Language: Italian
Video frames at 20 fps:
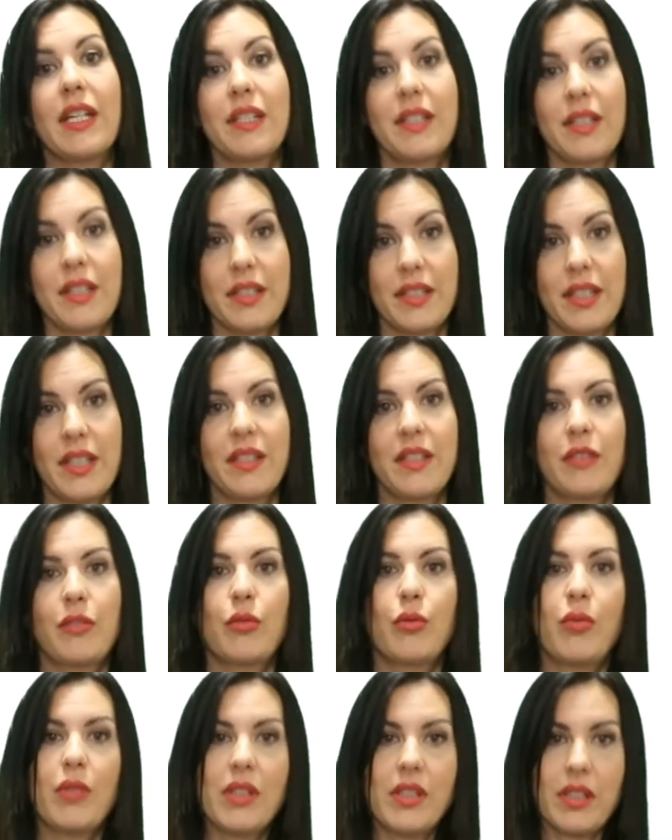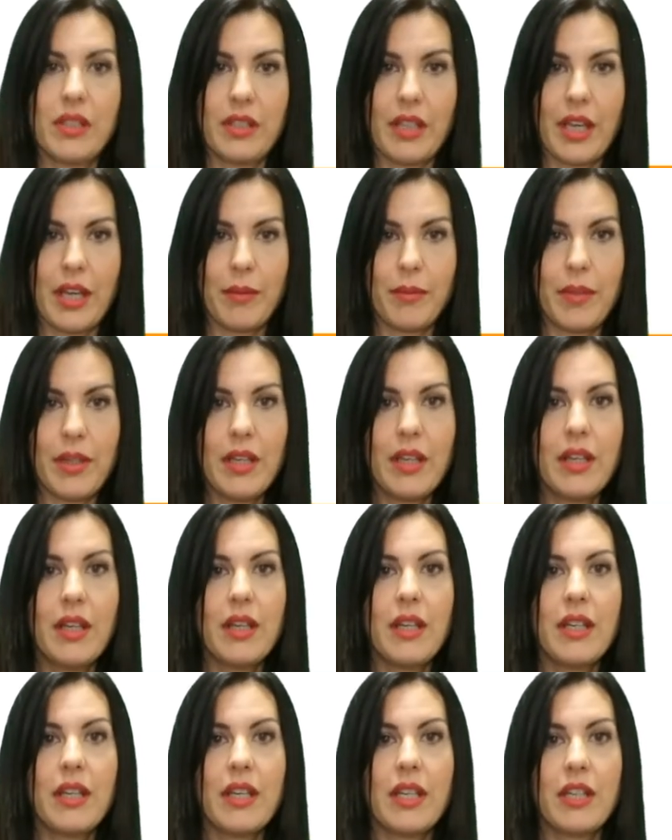e assistenza su questi temi,
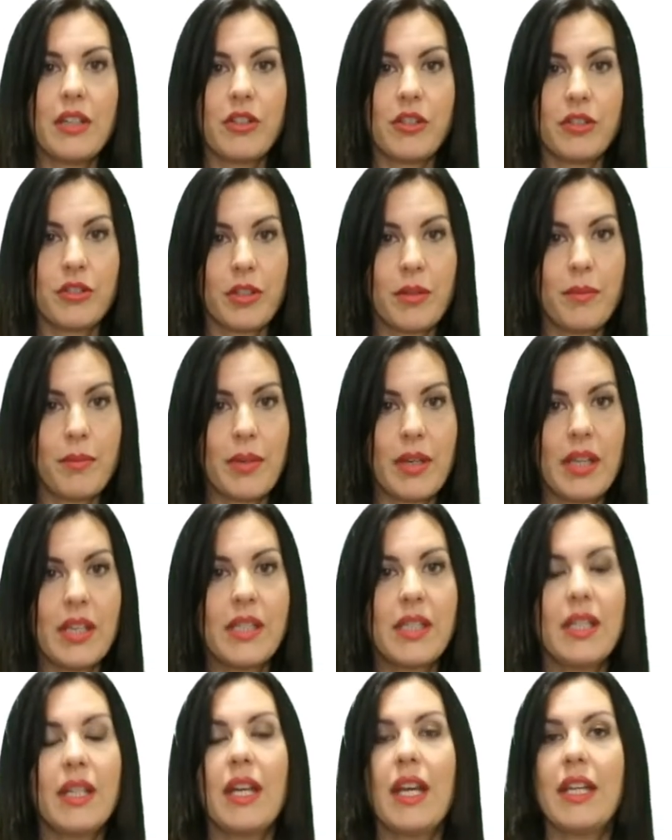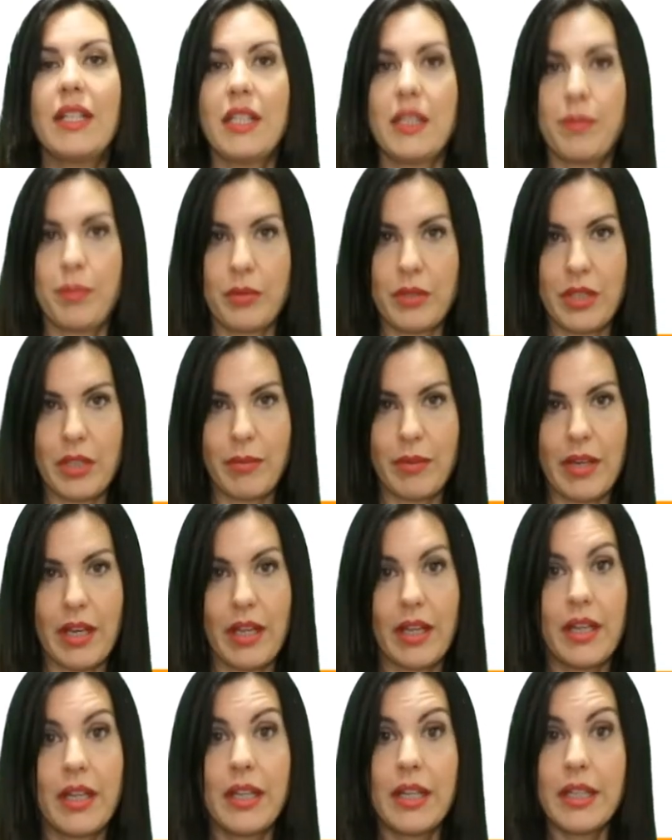il registro imprese è
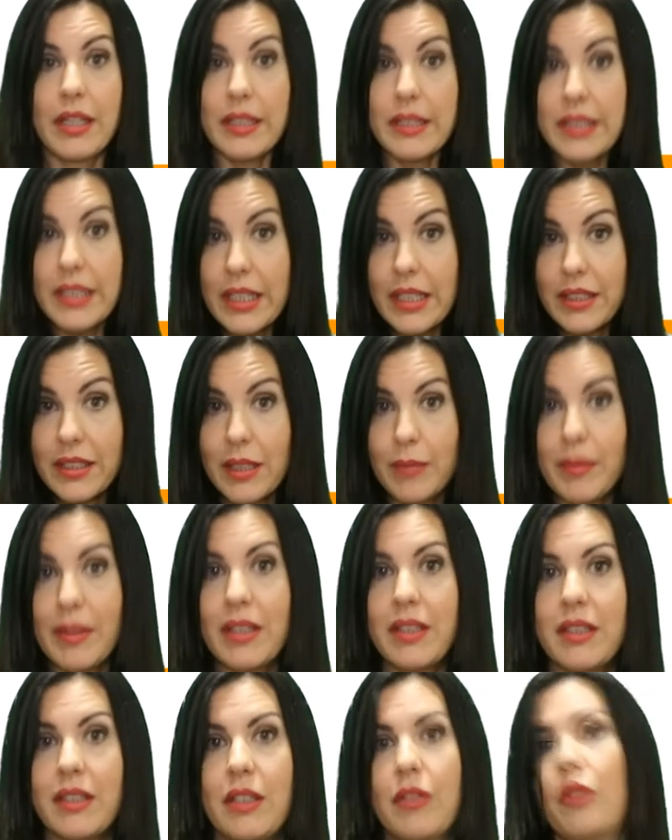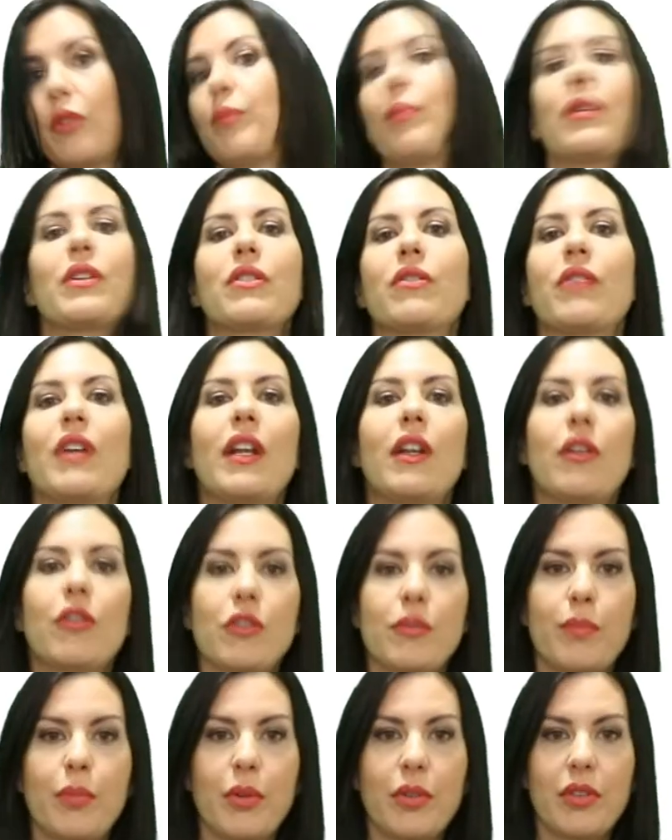disponibile direttamente con personale allo
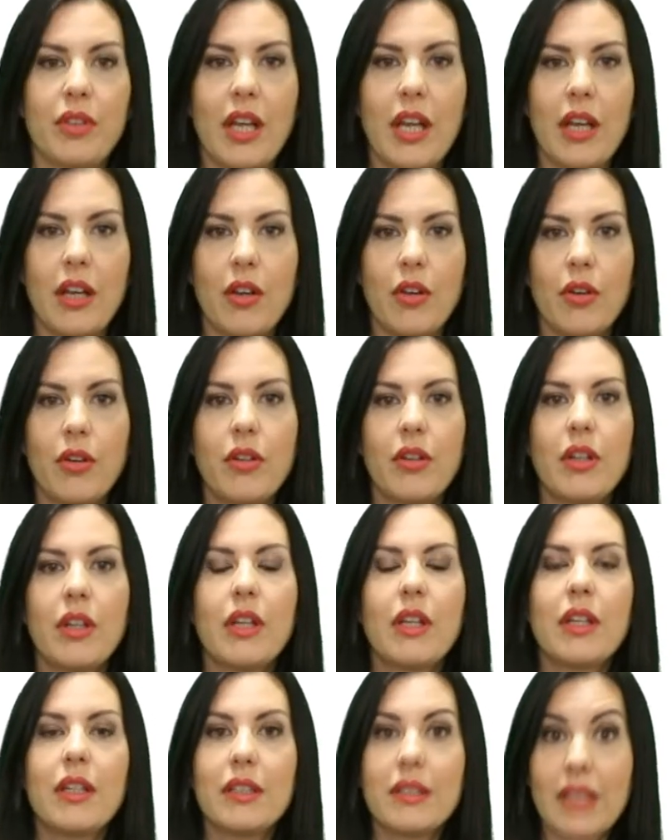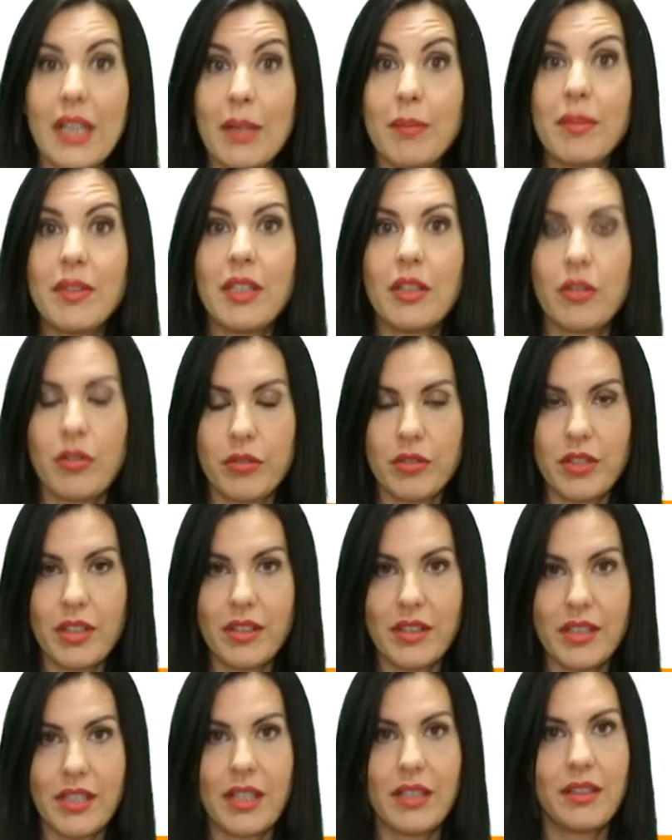sportello, tramite
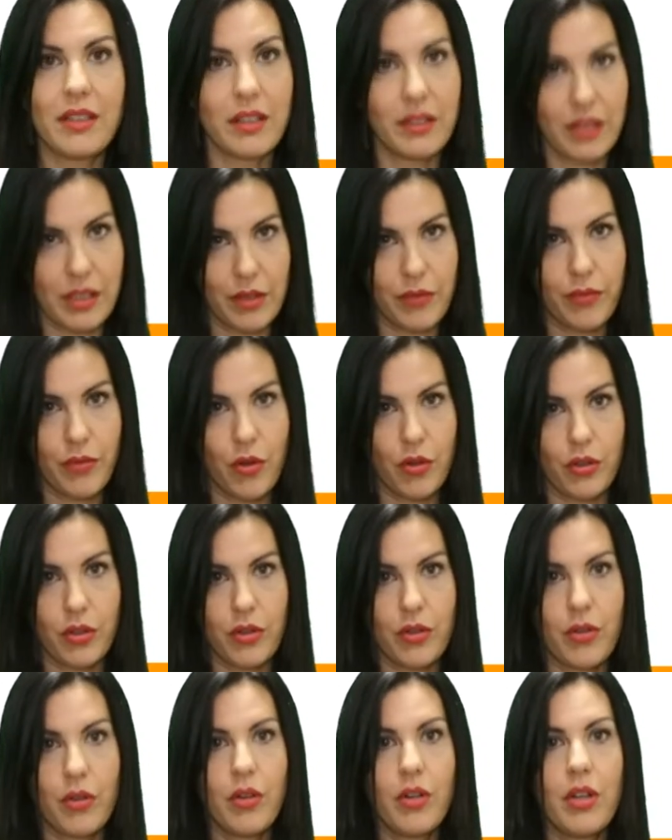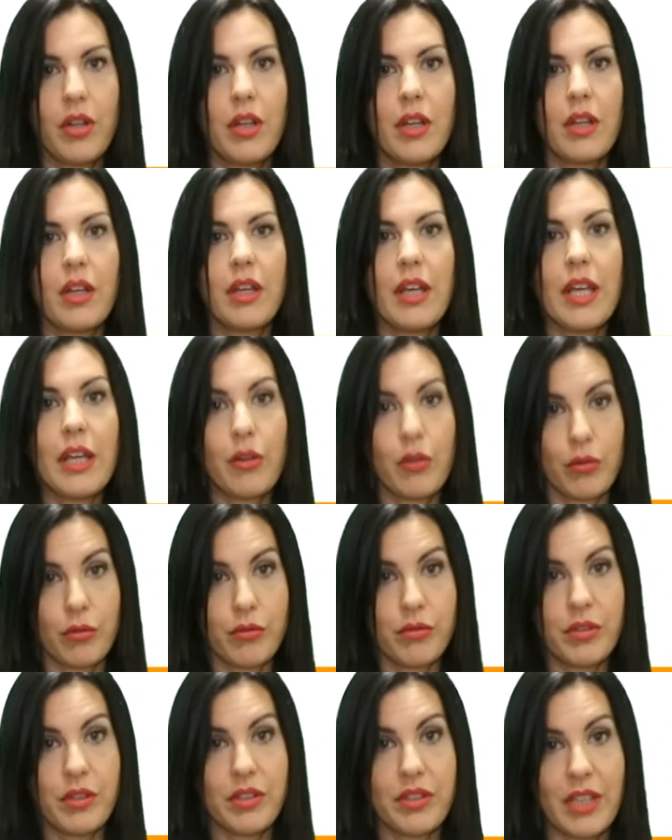contact center telefonico e con
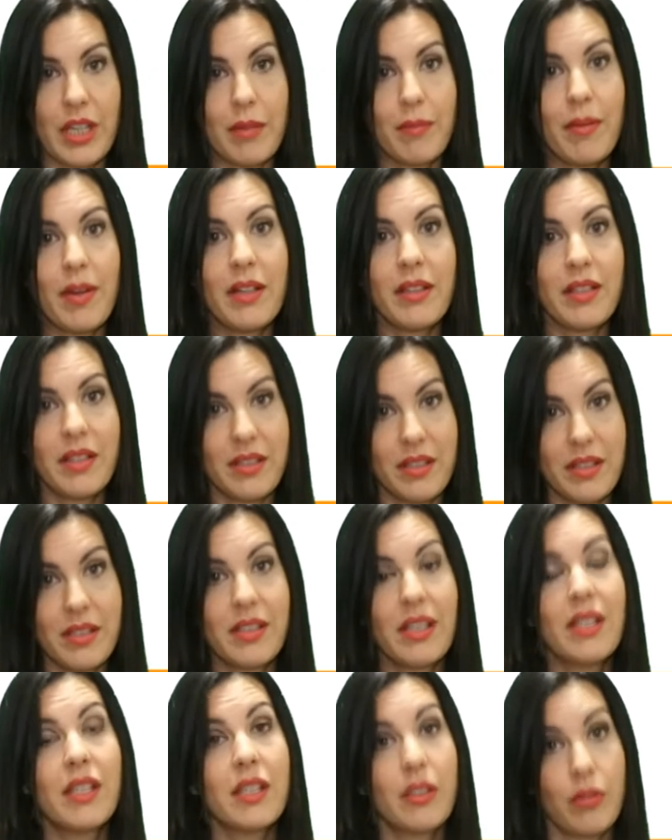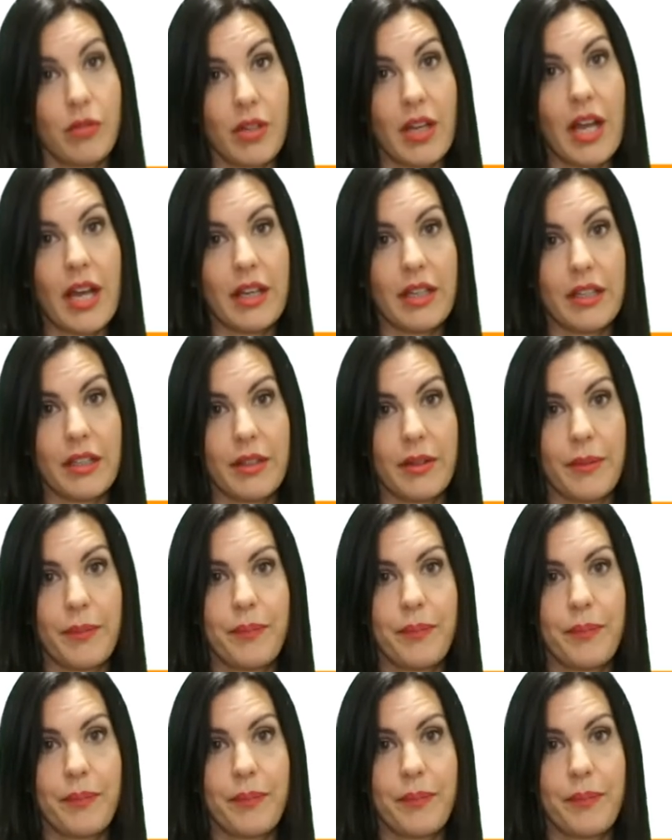un sistema di assistenza online.